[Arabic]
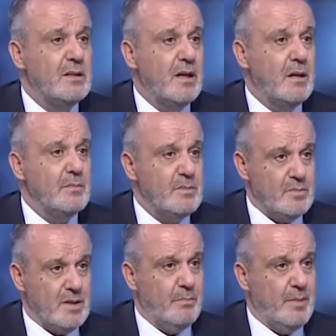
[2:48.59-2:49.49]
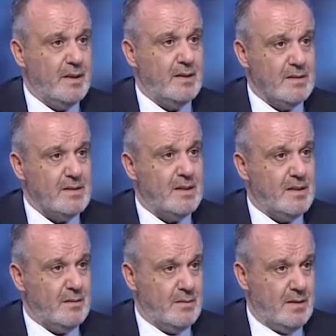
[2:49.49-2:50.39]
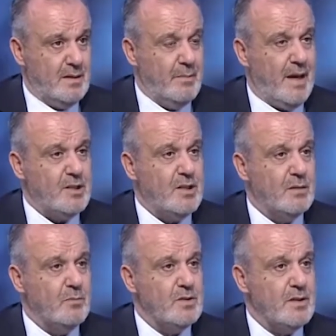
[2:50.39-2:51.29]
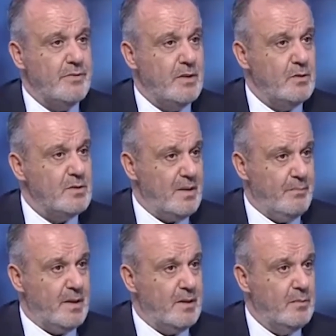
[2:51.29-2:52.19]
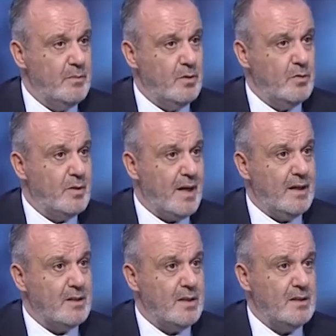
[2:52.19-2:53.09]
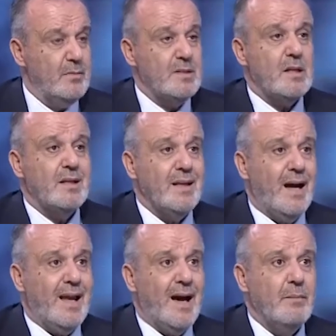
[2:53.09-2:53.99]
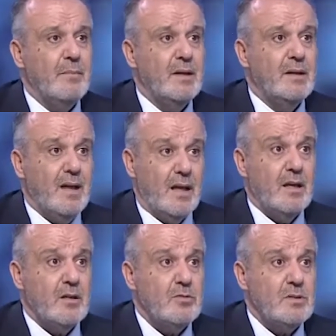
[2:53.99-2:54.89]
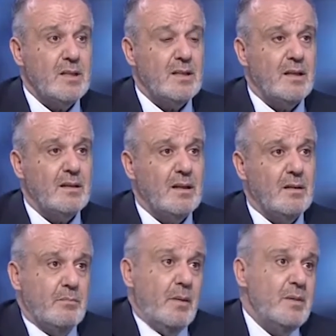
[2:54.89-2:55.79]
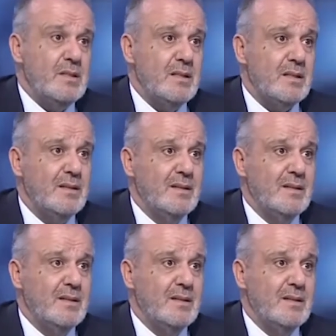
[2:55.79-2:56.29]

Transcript: اللي يعني مظبط قصه آه، معاشات الموظفين وظبط الامور ورجلج هيدا بس القطاع العام هل يجوز هذا القطاع؟ ما بيصير